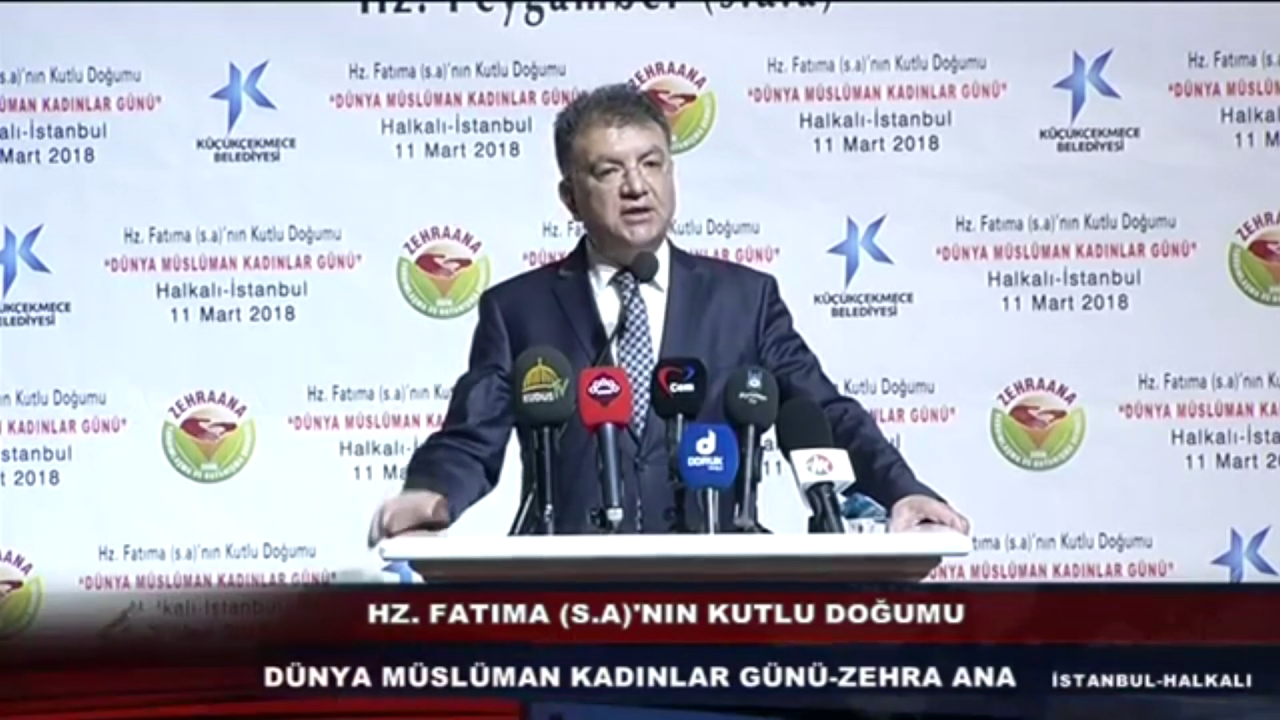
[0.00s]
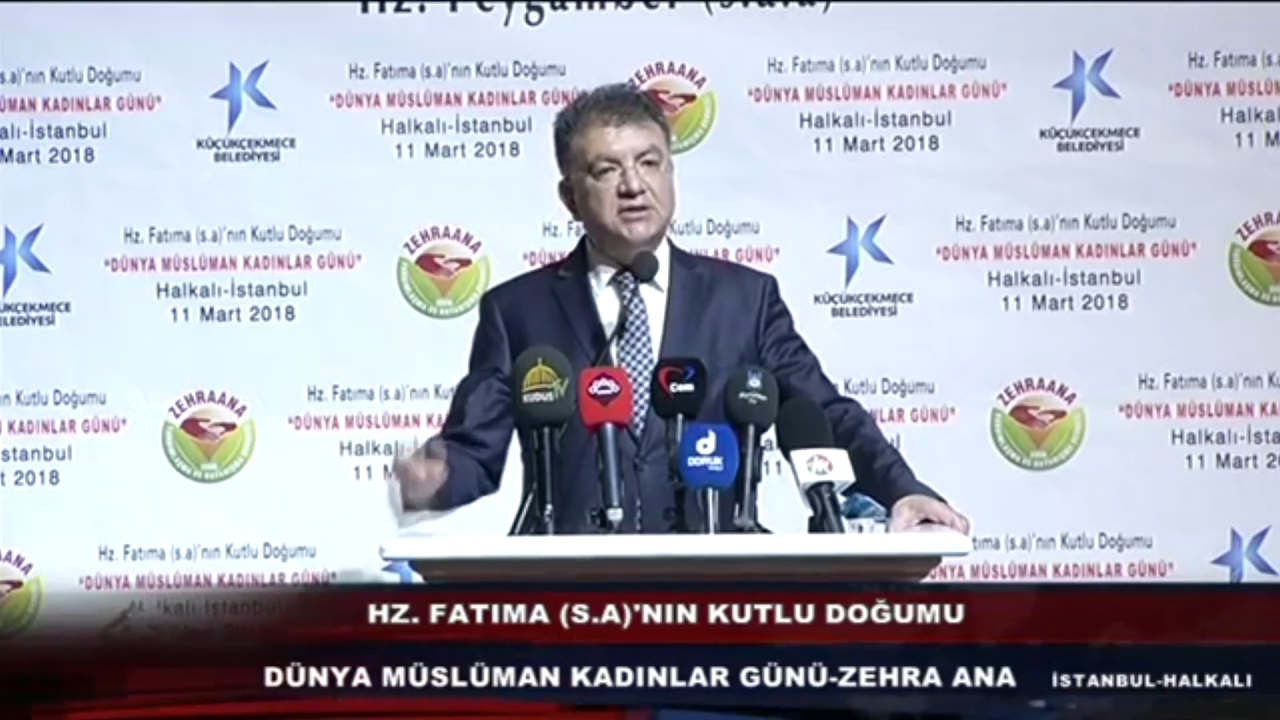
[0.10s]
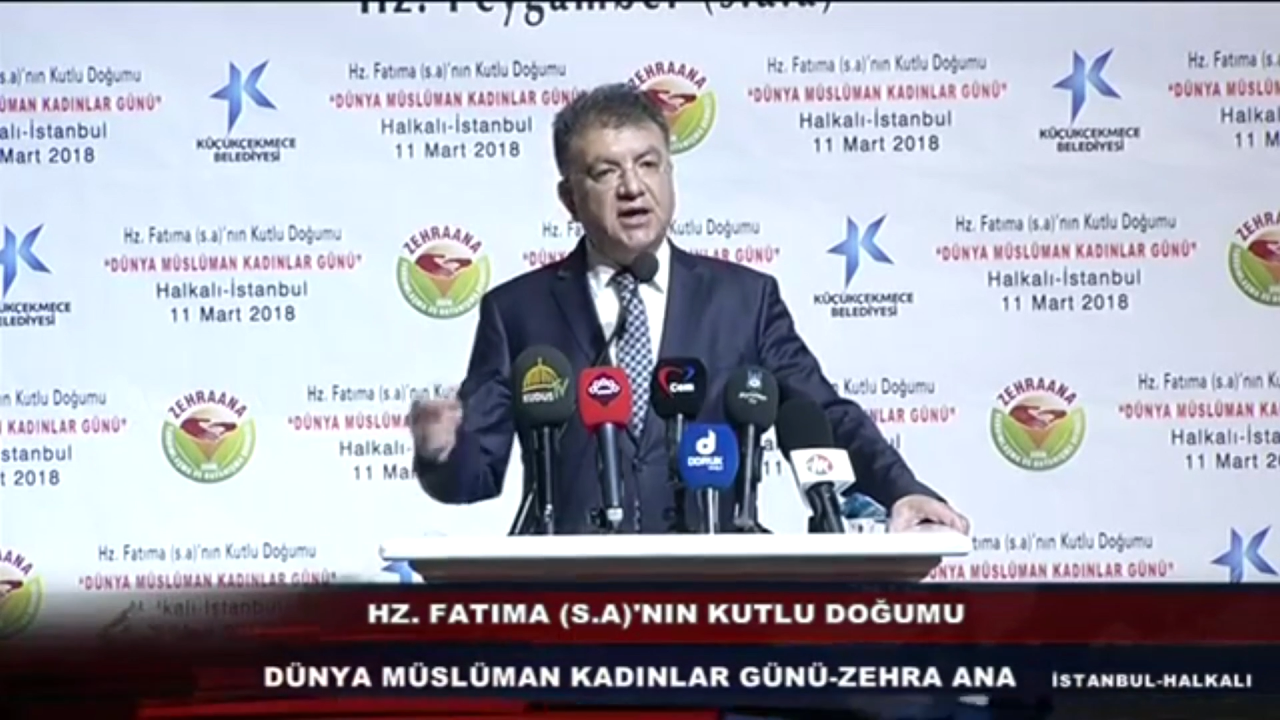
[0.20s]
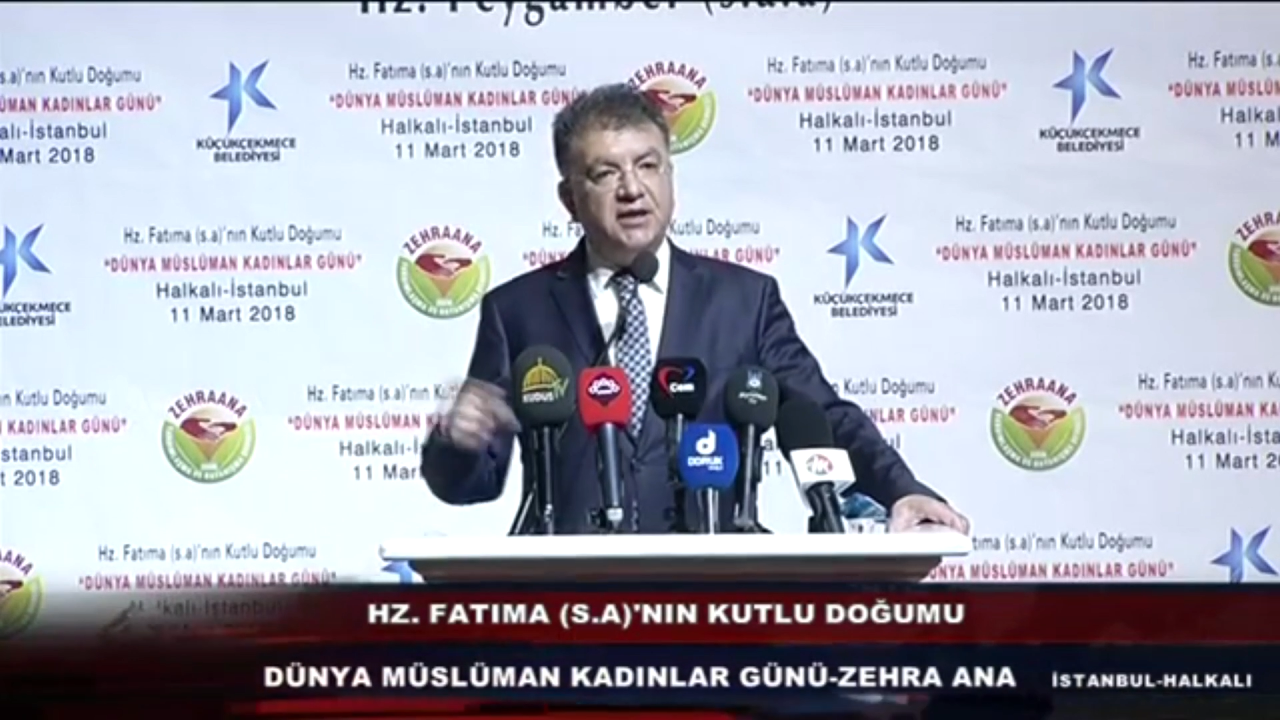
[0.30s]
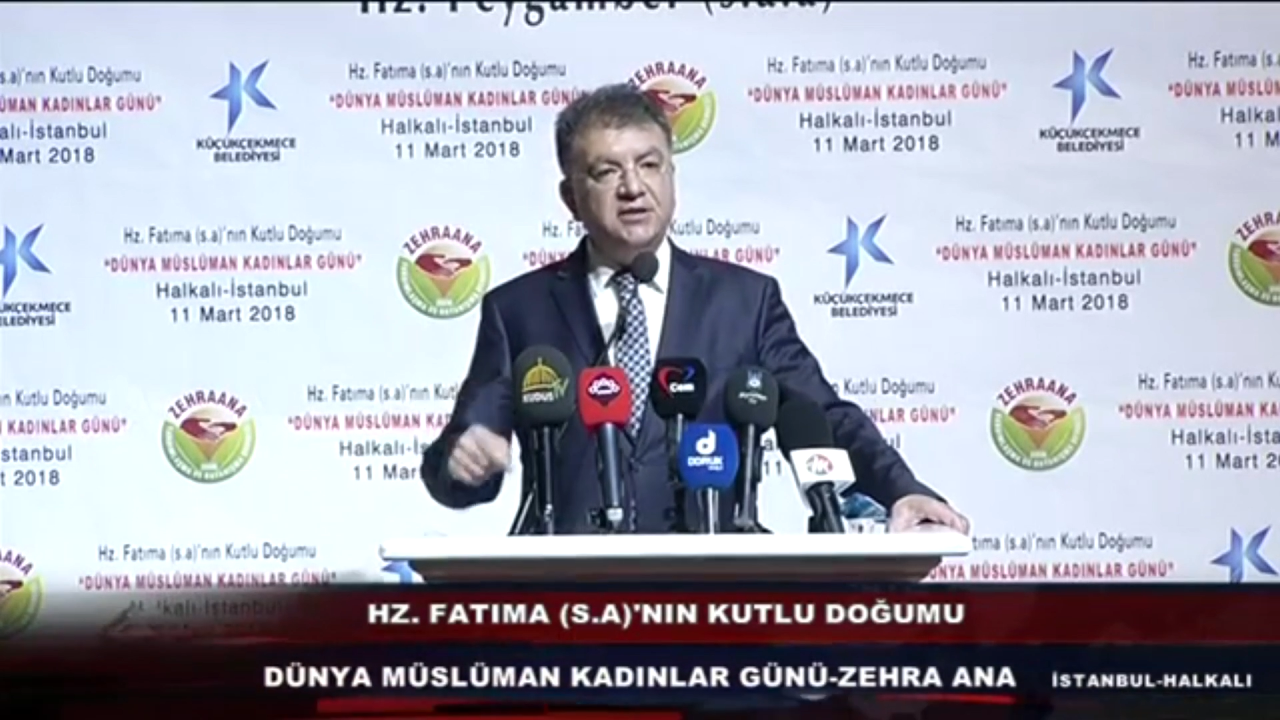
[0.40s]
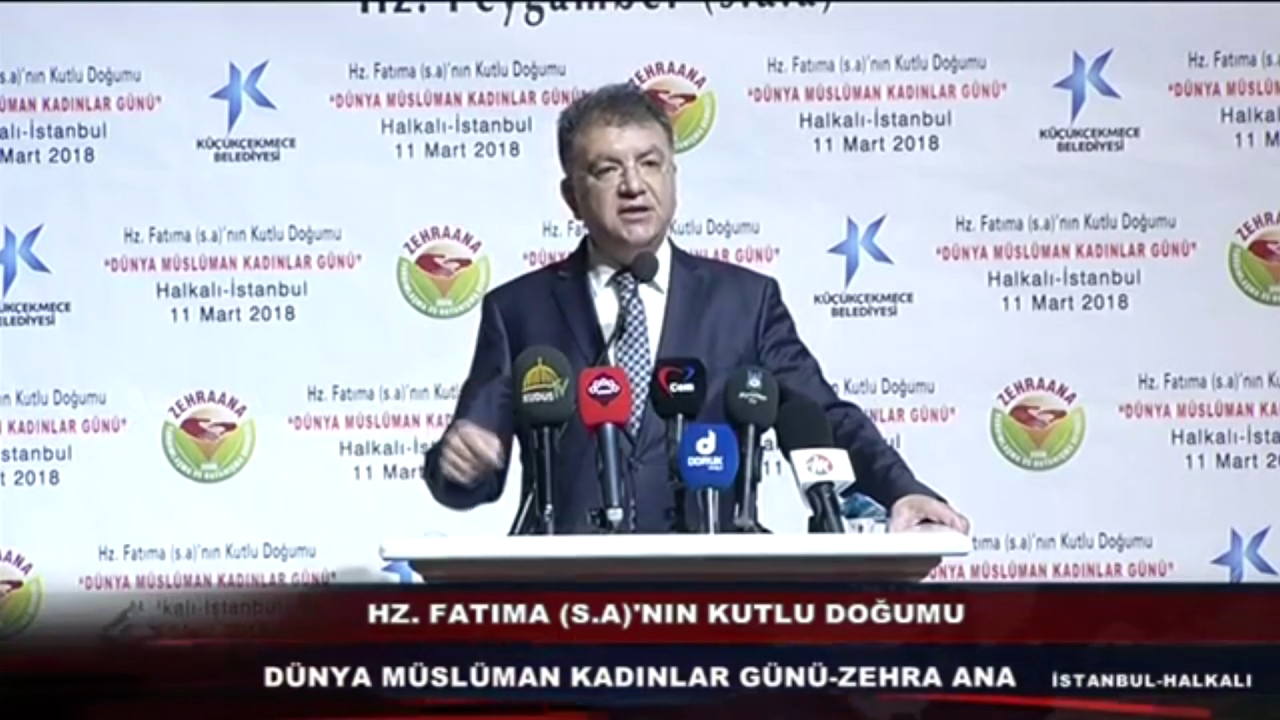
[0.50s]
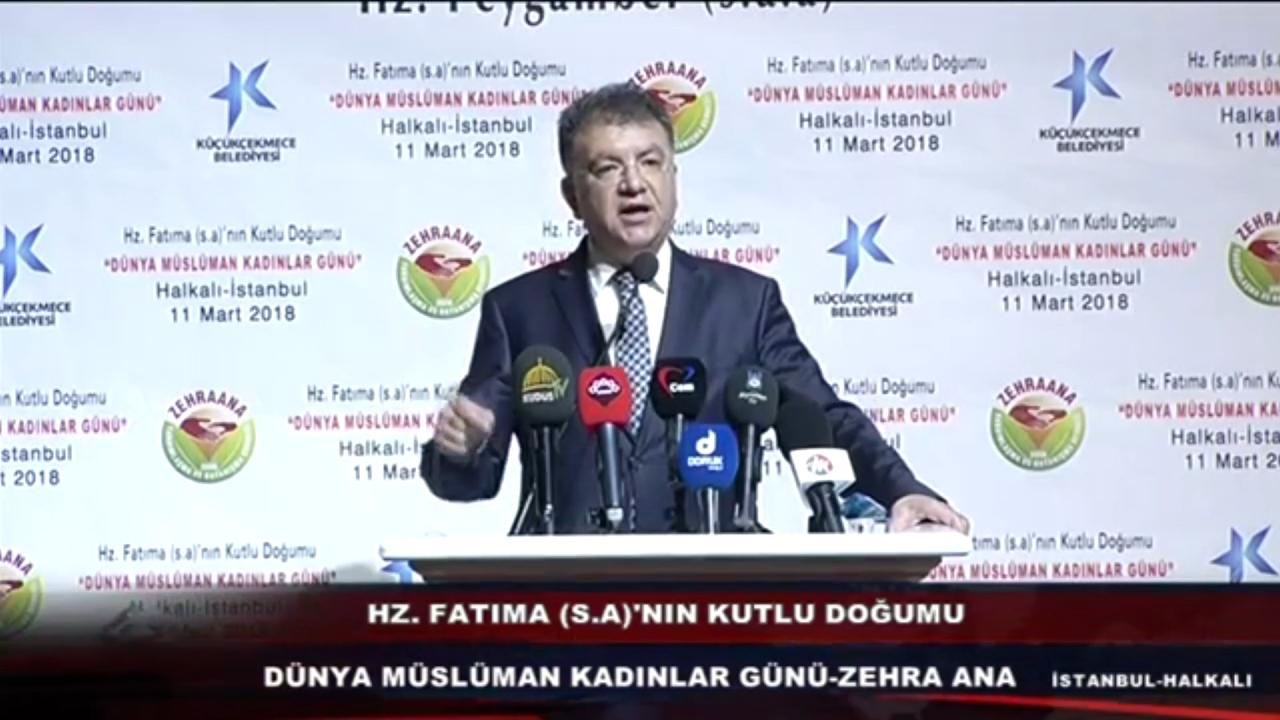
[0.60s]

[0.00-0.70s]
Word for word: kendi